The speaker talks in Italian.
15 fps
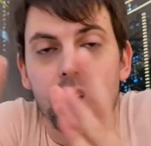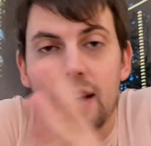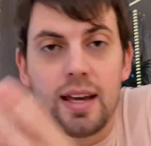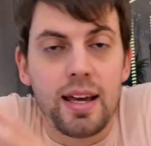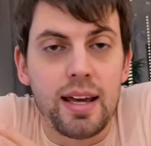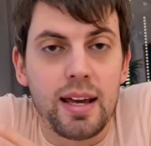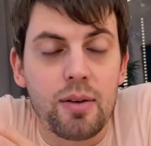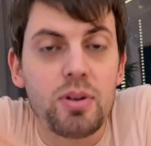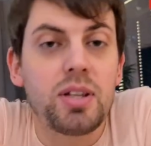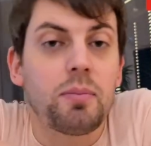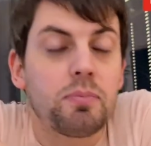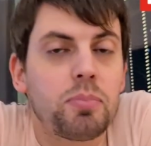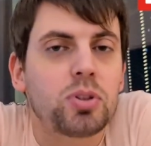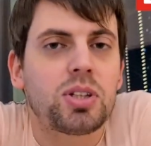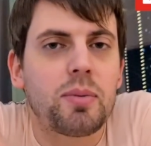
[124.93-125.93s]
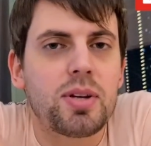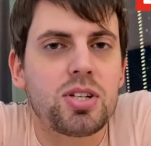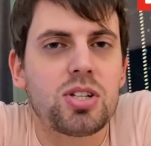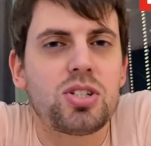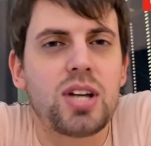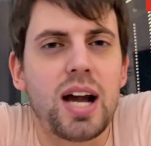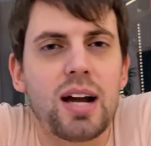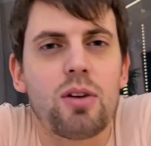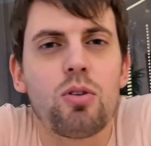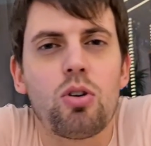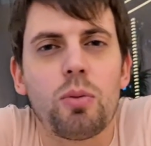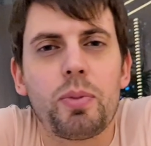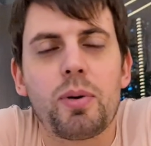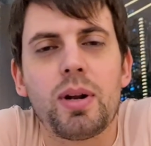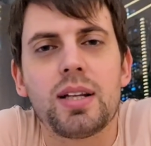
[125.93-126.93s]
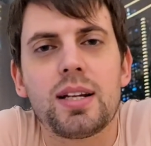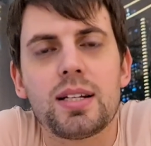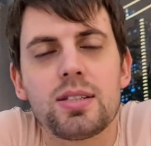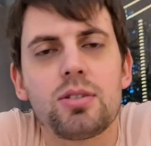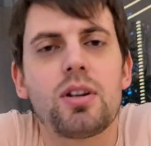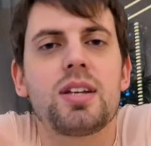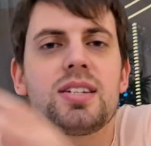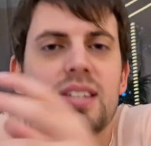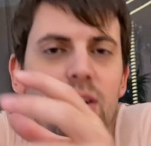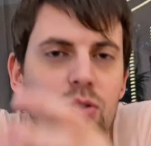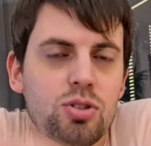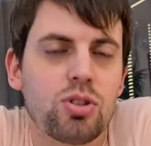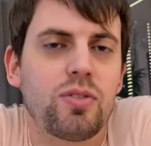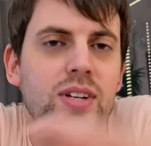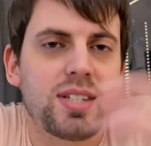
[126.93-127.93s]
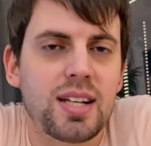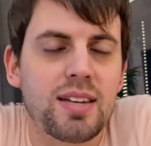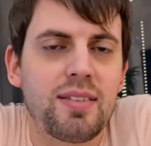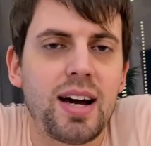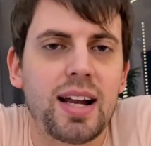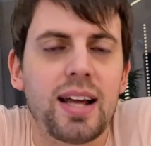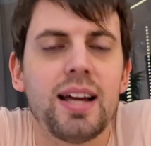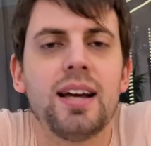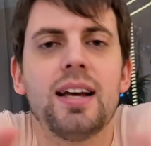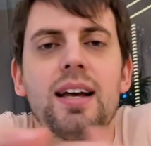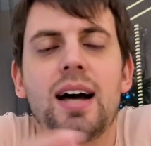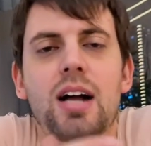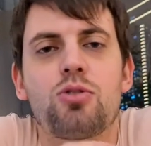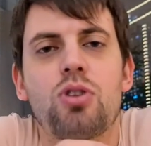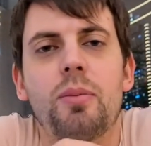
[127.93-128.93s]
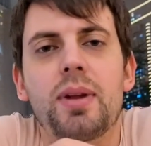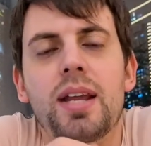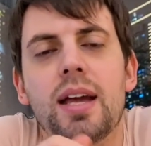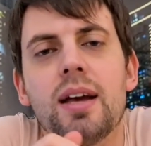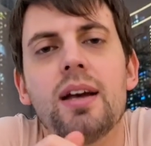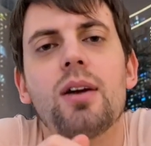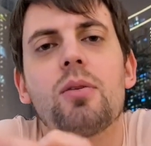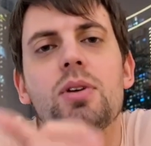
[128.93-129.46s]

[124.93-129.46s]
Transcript: e quindi potrebbe esserci anche un colpo in quella direzione se non si dovesse arrivare a Chouameni.